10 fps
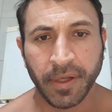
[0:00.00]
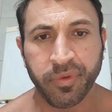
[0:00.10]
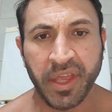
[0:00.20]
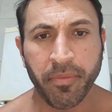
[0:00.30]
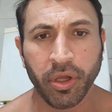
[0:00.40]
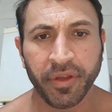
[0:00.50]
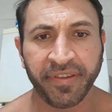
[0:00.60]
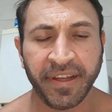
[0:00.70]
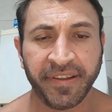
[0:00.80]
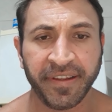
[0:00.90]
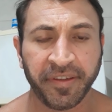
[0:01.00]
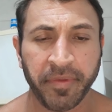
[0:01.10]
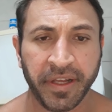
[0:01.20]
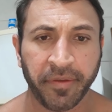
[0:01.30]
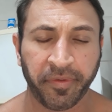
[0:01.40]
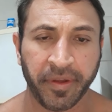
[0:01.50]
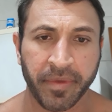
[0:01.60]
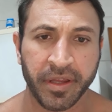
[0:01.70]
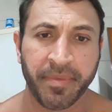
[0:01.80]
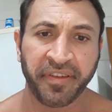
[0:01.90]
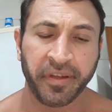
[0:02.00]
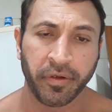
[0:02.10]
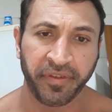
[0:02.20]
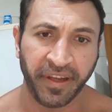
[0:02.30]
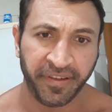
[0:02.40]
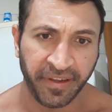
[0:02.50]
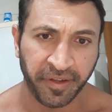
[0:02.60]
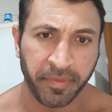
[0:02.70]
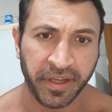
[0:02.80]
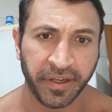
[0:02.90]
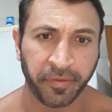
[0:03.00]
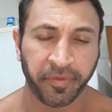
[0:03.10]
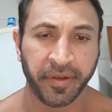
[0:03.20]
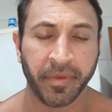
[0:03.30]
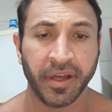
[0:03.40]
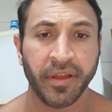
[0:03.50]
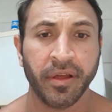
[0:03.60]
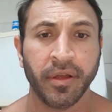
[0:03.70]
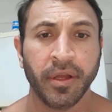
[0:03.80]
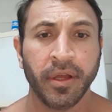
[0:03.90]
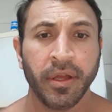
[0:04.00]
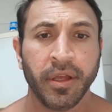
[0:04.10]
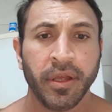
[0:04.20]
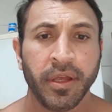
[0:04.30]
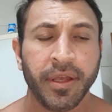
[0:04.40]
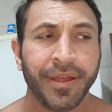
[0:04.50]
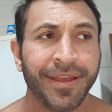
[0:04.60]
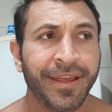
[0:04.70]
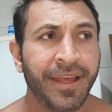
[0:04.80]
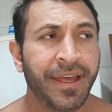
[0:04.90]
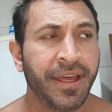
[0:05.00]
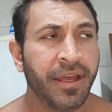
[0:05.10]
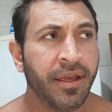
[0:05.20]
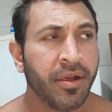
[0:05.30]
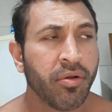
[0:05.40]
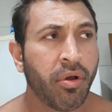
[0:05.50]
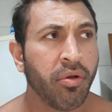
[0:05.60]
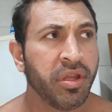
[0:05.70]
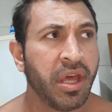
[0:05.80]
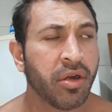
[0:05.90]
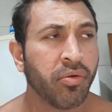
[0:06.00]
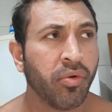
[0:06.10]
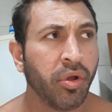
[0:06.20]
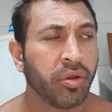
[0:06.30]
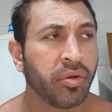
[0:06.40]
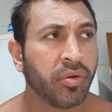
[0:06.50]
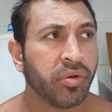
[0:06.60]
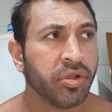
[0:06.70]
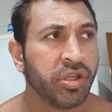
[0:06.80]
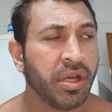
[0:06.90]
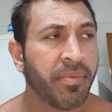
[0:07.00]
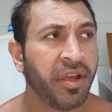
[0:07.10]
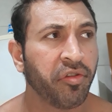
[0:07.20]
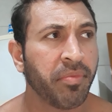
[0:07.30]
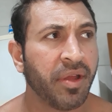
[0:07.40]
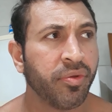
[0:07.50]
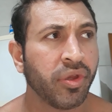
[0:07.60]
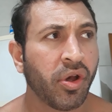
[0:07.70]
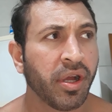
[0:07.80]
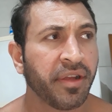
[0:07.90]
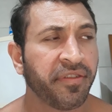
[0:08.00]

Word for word: Prembolona 700mg por semana, Masteron 700mg por semana. E qualquer outro? Tinha mais uma droga,